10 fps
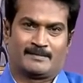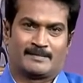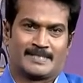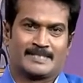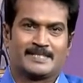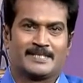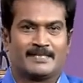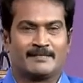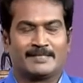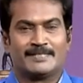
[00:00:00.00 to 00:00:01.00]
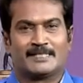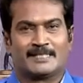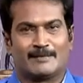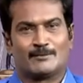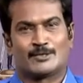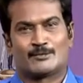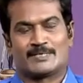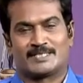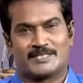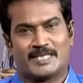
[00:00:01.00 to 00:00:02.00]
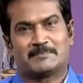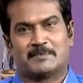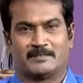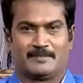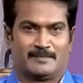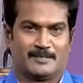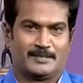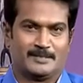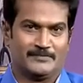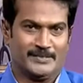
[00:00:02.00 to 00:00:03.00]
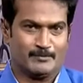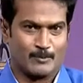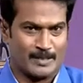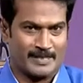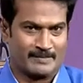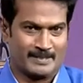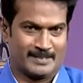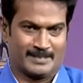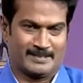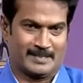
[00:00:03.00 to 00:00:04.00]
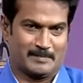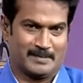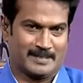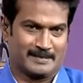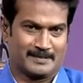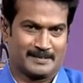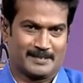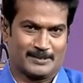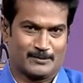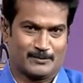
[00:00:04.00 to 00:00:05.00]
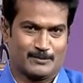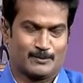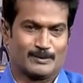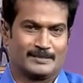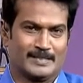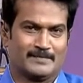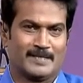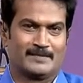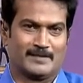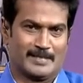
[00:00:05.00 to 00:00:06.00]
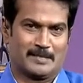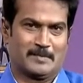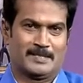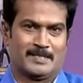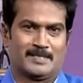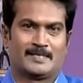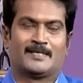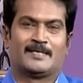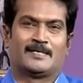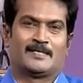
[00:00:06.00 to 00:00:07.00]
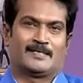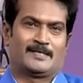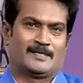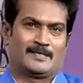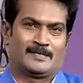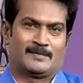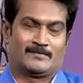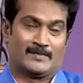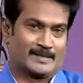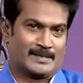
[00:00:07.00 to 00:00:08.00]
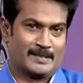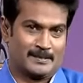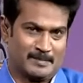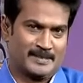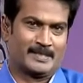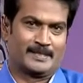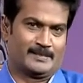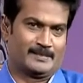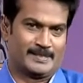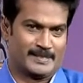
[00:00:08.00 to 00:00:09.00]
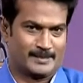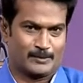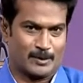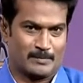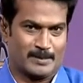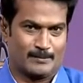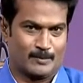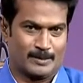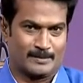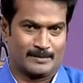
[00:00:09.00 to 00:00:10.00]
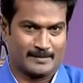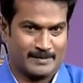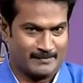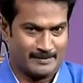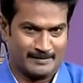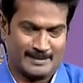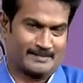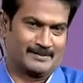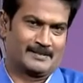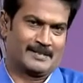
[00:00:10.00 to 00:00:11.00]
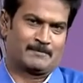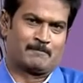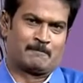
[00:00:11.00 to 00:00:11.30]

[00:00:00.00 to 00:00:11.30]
சதர்ன் இந்தியா ரீஜனல் கவுன்சிலரோட சேர்மன் திரு வி முரளி அவர்களை நம்ம அரங்கத்திற்கு அழைச்சிருக்கோம் ஒரு தெளிவான விளக்கமான விளக்கங்களை பதில்களை ஜிஎஸ்டி தொடர்பாக அவங்களுக்கு அவர் தரவிருக்கிறார்